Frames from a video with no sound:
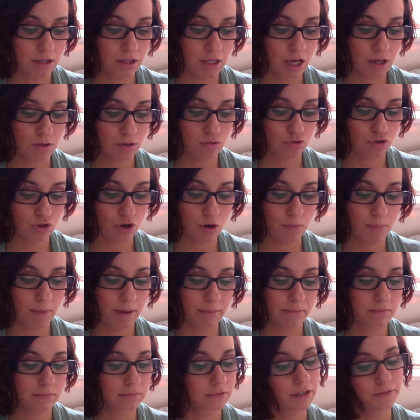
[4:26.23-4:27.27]
Ja już go
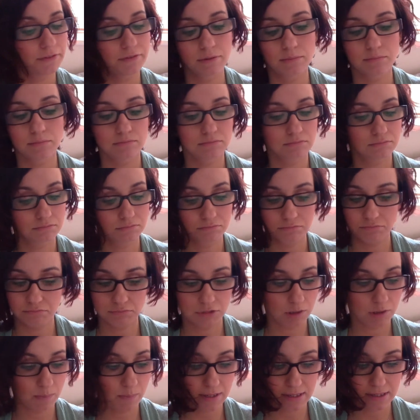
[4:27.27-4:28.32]
mam, nie wiem,
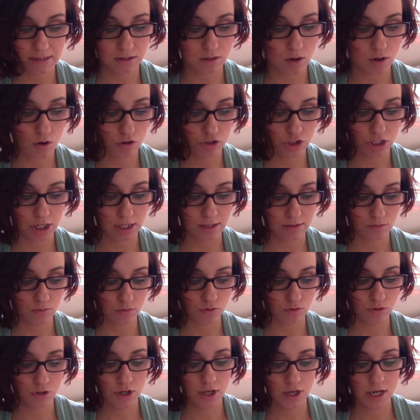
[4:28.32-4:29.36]
chyba z rok
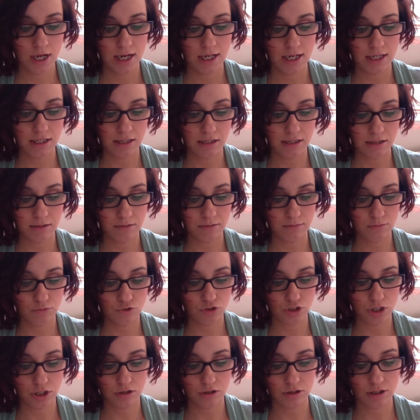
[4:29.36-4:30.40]
czasu i
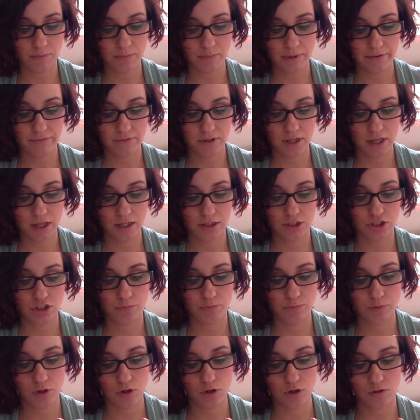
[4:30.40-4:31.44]
muszę go naprawdę
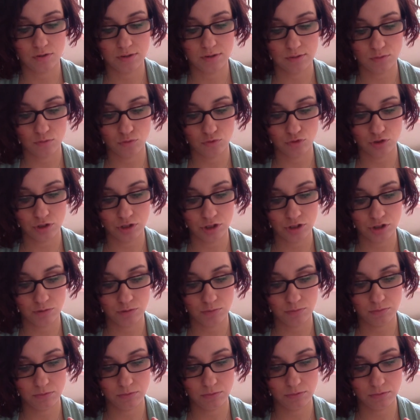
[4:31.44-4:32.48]
szybko
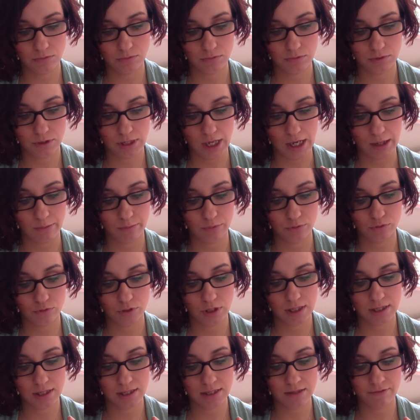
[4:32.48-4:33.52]
zużyć, tak, bo
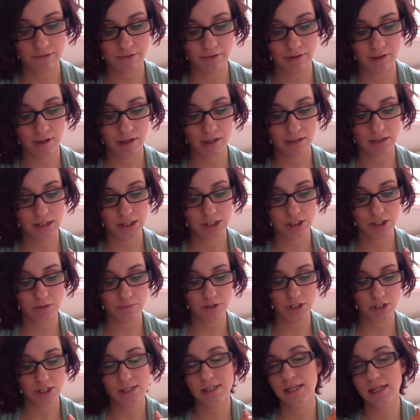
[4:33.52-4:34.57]
tutaj jest 12
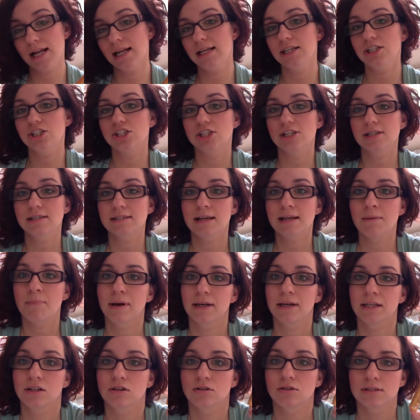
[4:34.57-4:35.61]
miesięcy, ale jeszcze jest
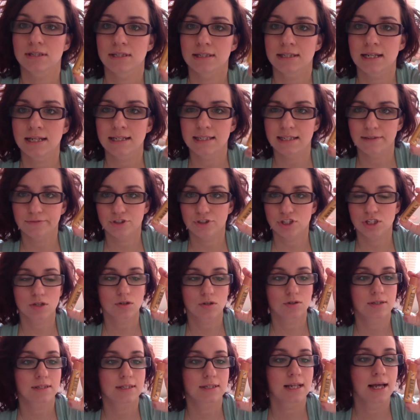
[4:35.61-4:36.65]
zapach i konsystencja,
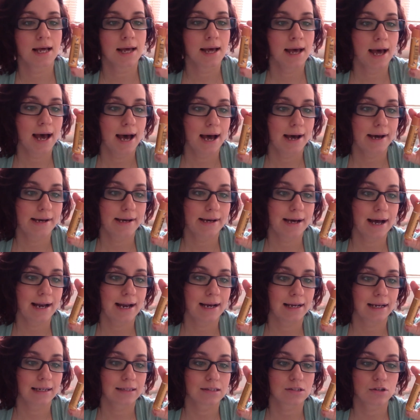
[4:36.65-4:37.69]
wszystko jest e,
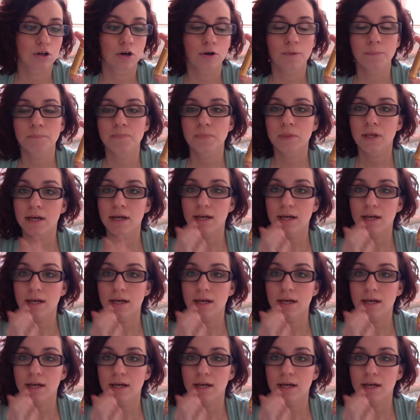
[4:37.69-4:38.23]
elegancko.